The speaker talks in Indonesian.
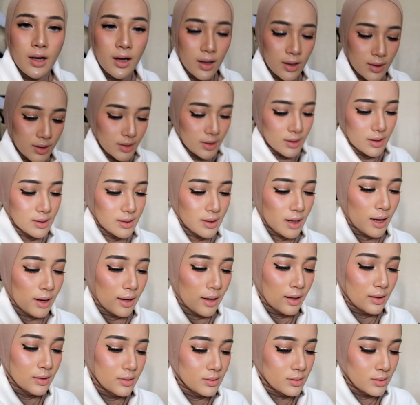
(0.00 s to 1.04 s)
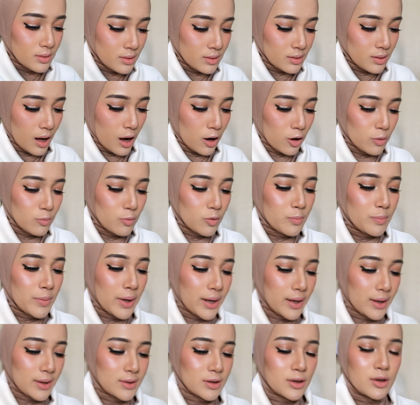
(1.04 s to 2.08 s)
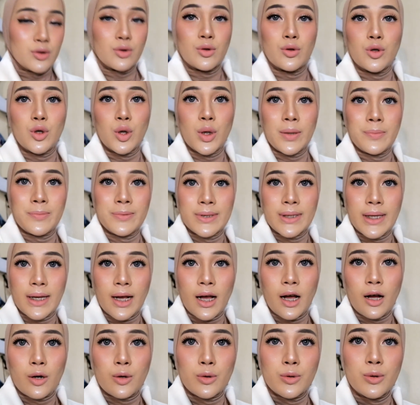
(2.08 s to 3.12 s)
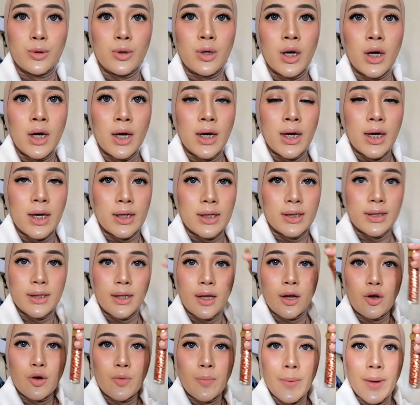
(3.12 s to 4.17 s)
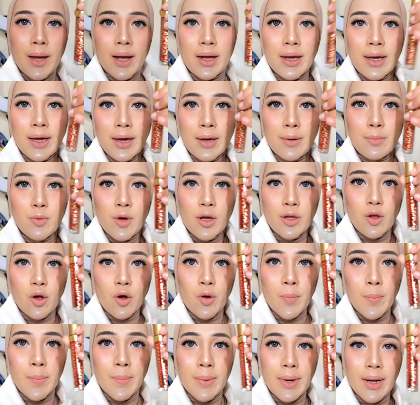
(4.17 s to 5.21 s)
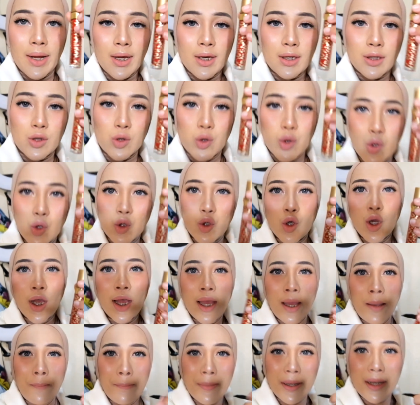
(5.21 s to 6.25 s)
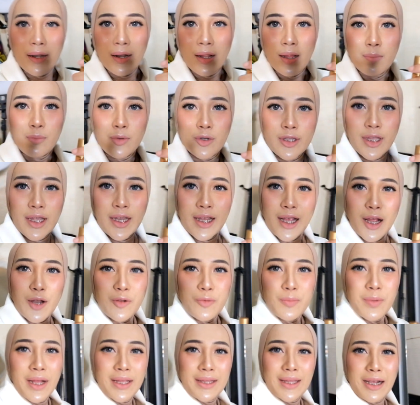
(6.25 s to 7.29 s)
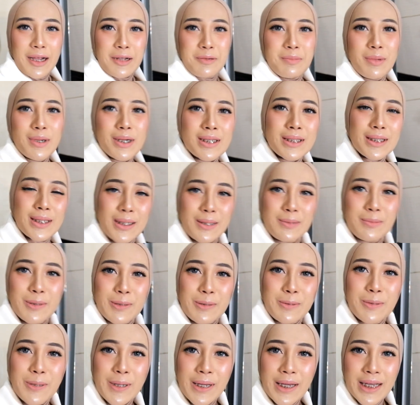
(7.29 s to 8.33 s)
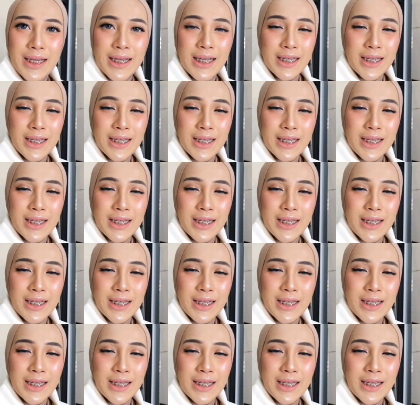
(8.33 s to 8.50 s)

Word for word: uh, sekarang aku mau beresin dulu lipstik aku di sini aku pakai buat ombre itu mineral botanik aduh berantakan banget ya kamar gue